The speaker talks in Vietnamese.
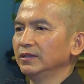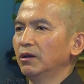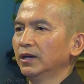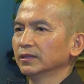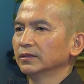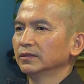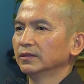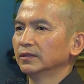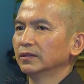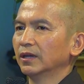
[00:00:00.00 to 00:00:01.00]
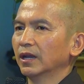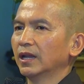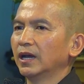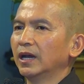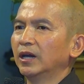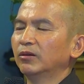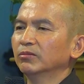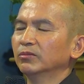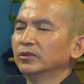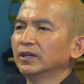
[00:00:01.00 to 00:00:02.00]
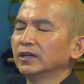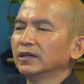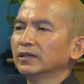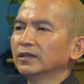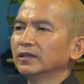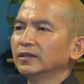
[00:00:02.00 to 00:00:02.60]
đó, là ông uh,